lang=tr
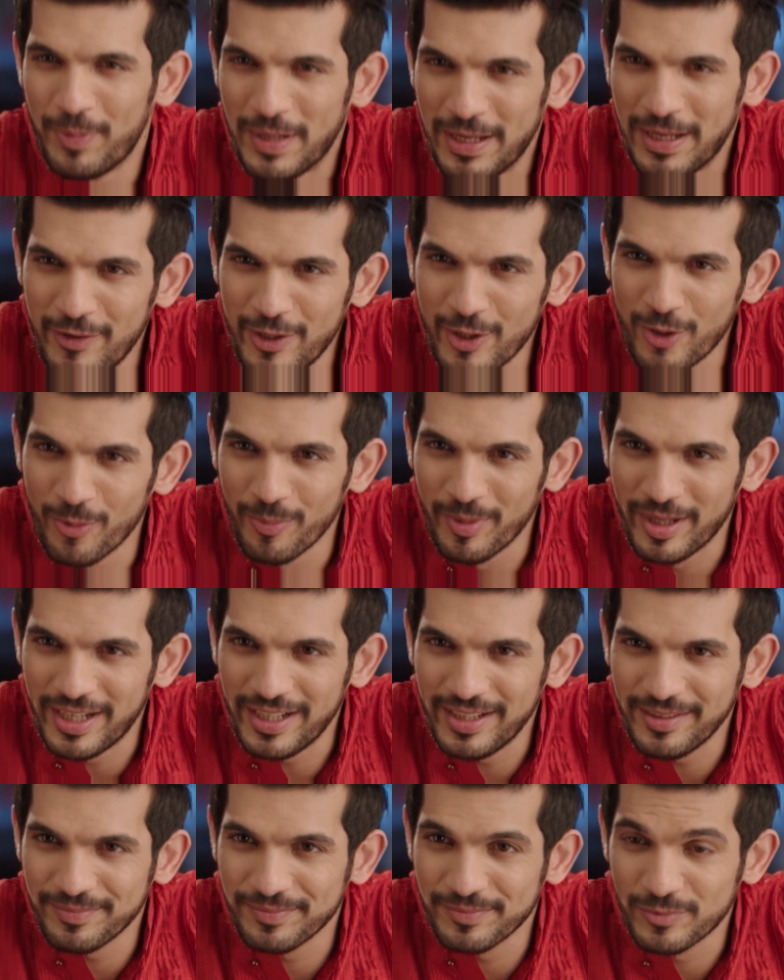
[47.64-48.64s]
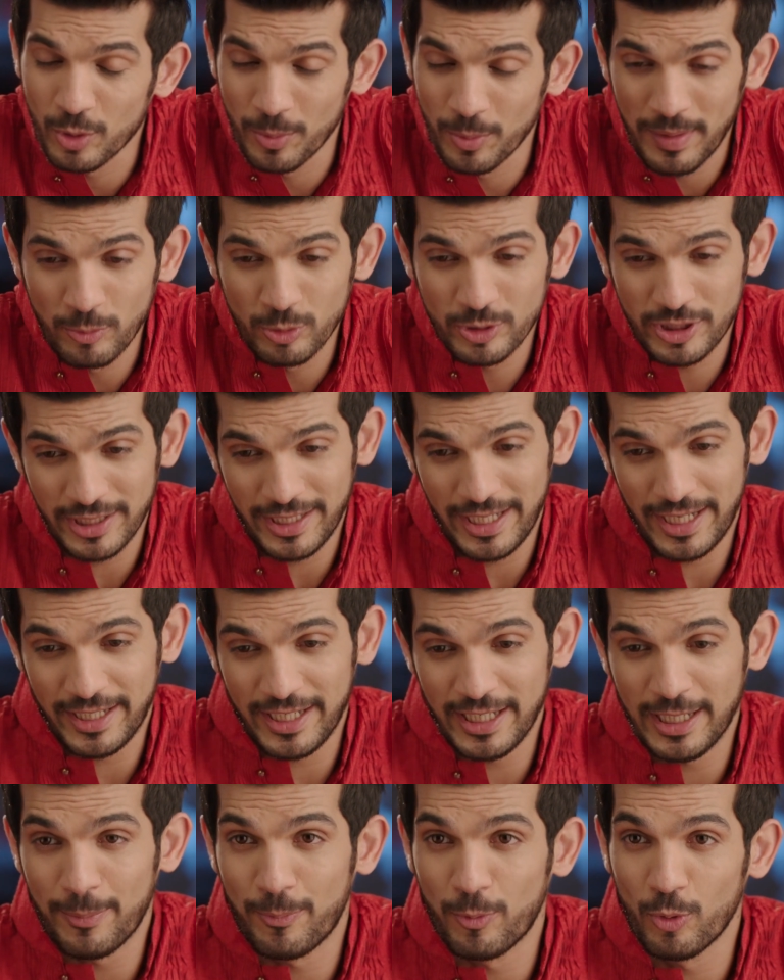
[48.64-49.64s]
Benim karımsın. Bana
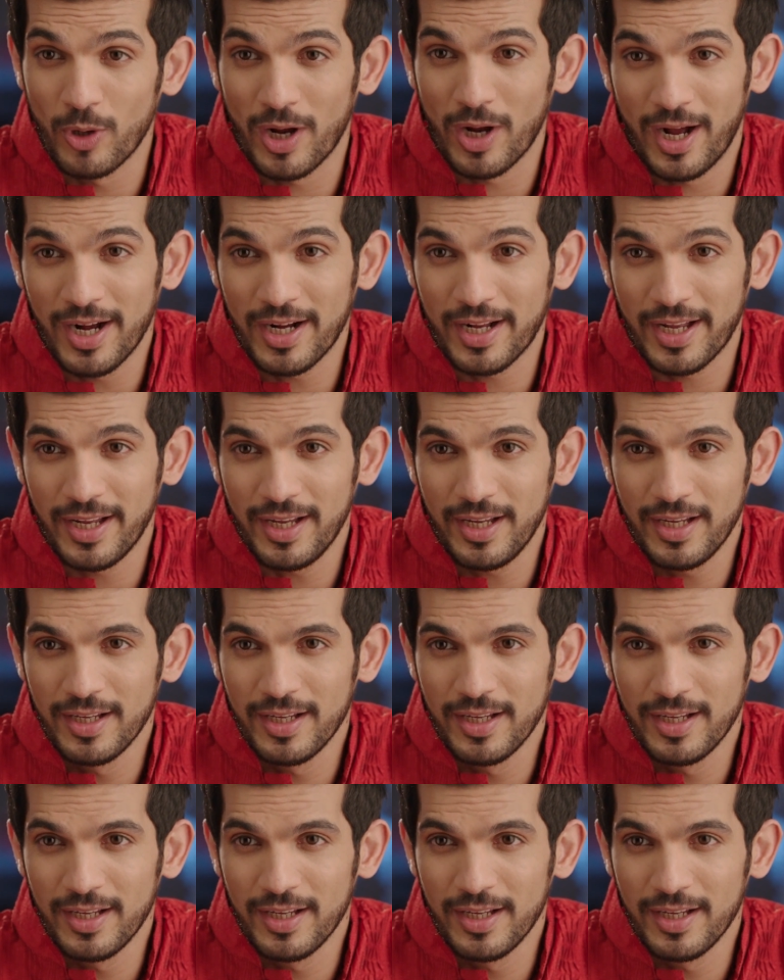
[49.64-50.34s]
bakmaya hakkın var.